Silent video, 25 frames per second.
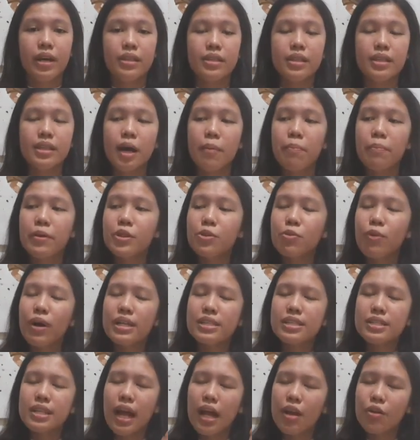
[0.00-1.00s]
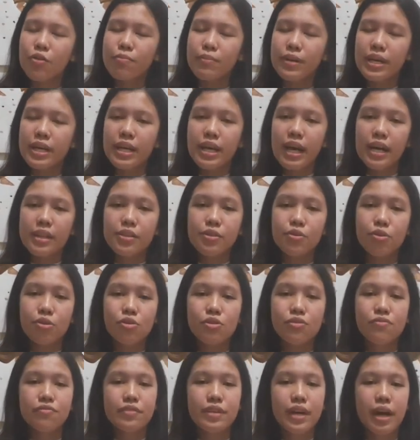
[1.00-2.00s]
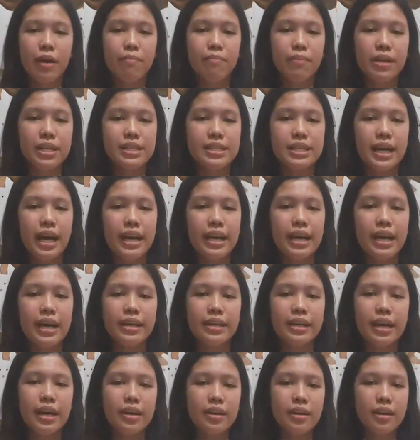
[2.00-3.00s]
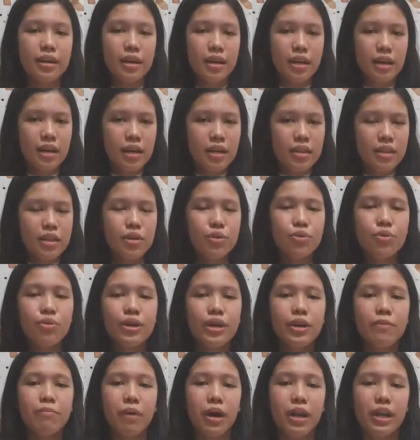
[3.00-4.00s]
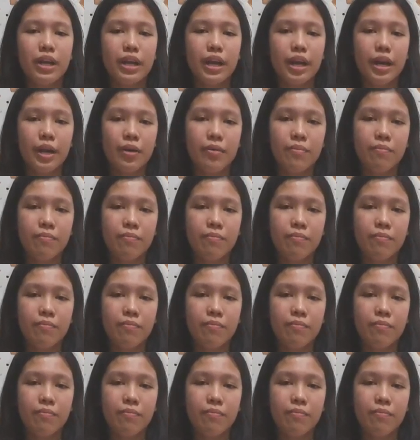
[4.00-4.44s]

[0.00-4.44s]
Tetapi Tuhan selalu mengingat Yusuf yang percaya dan teguh imannya.